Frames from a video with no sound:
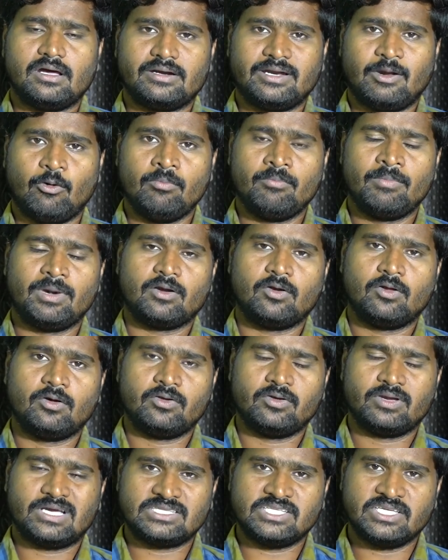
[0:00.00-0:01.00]
నవంబర్లో
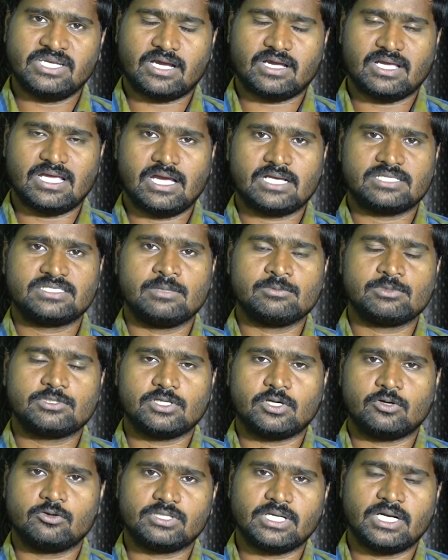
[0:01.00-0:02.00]
ఇక దీని యొక్క ఎగ్జామ్స్
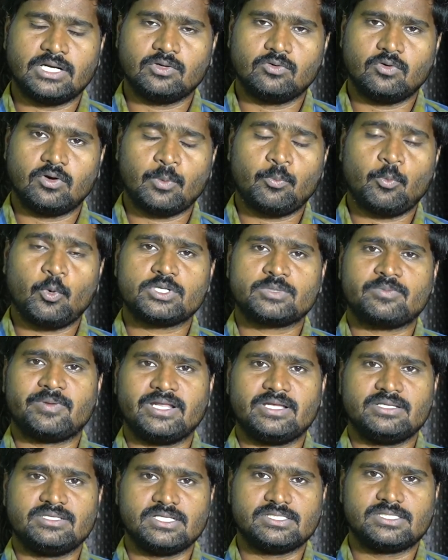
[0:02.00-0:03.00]
జరుగుతాయంటూ కూడా పోస్ట్
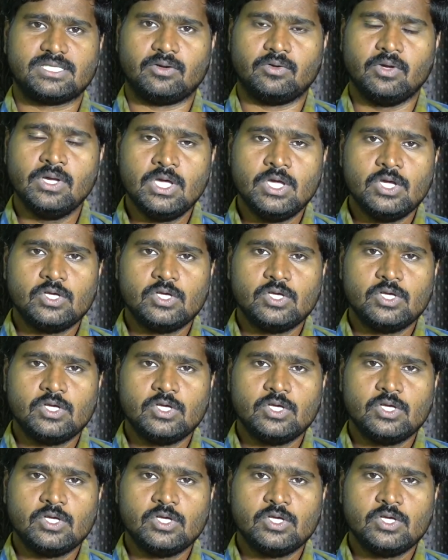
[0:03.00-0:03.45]
అనేది చేశారు